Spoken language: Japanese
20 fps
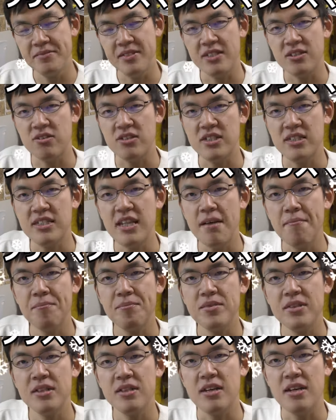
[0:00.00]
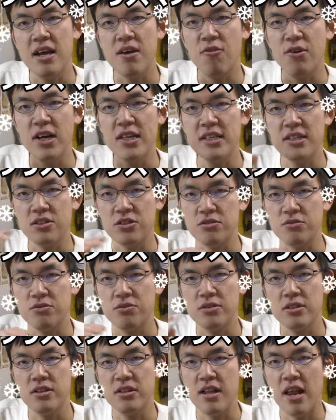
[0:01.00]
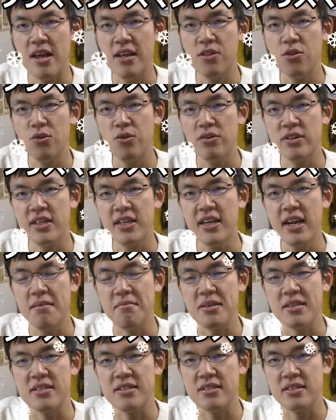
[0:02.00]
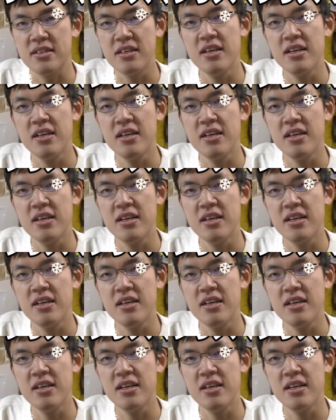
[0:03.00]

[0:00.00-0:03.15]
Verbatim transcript: そして同じく冷凍のティラミス、こ